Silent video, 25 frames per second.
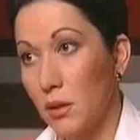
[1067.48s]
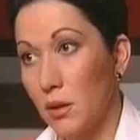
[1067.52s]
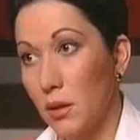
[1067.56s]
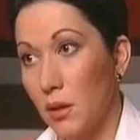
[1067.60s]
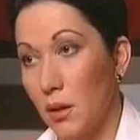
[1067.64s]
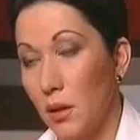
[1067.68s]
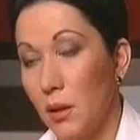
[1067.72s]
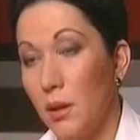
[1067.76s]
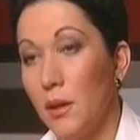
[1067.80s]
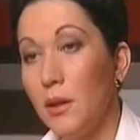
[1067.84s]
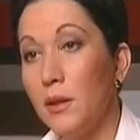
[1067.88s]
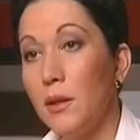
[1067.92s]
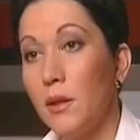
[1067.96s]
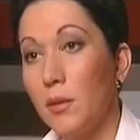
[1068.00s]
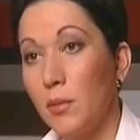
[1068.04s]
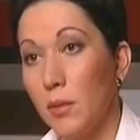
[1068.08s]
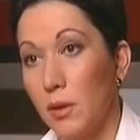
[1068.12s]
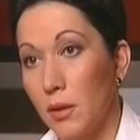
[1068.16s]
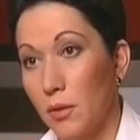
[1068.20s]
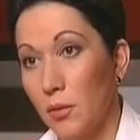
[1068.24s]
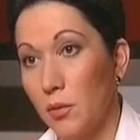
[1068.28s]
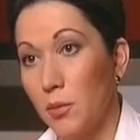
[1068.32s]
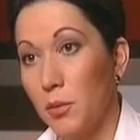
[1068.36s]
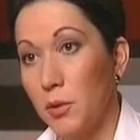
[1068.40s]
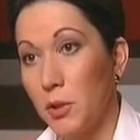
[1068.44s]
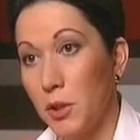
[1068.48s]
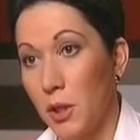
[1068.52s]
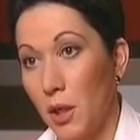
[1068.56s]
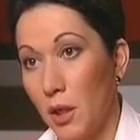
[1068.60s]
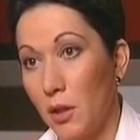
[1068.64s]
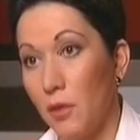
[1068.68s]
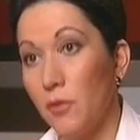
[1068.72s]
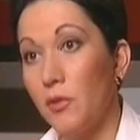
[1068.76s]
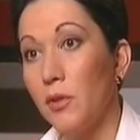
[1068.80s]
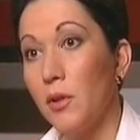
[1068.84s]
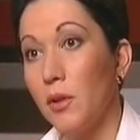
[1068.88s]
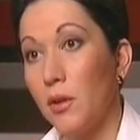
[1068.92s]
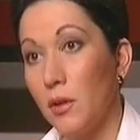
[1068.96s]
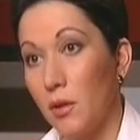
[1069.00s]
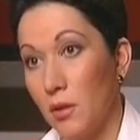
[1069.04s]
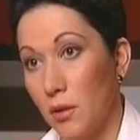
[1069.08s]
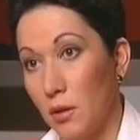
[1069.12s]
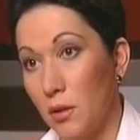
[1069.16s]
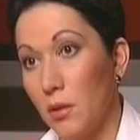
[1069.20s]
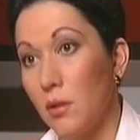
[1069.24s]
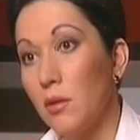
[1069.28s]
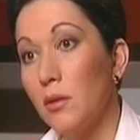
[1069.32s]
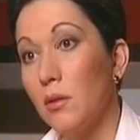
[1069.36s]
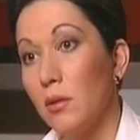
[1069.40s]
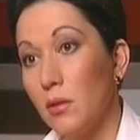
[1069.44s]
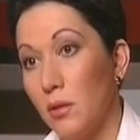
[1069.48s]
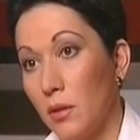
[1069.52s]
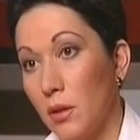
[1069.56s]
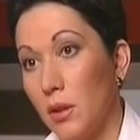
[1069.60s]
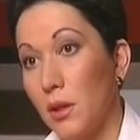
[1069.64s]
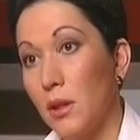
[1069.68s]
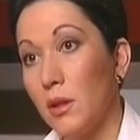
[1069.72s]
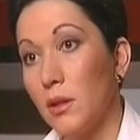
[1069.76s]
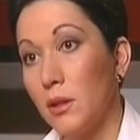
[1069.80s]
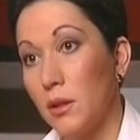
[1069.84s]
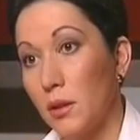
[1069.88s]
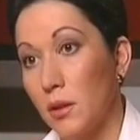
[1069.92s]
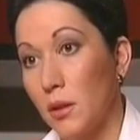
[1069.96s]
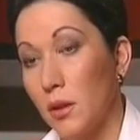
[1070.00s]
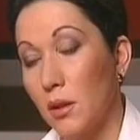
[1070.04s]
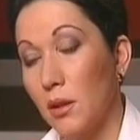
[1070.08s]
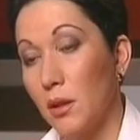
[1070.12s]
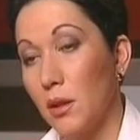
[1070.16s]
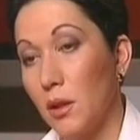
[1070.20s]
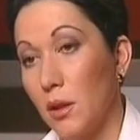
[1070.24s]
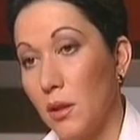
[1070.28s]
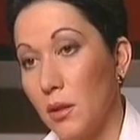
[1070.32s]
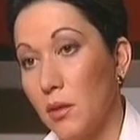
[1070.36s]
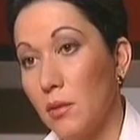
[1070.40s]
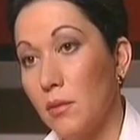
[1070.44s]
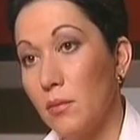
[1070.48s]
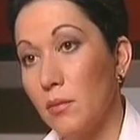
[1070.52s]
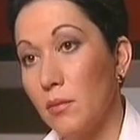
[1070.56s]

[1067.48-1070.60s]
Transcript: э, лидером этого Его разграбили полностью, рейтинга, да, да, его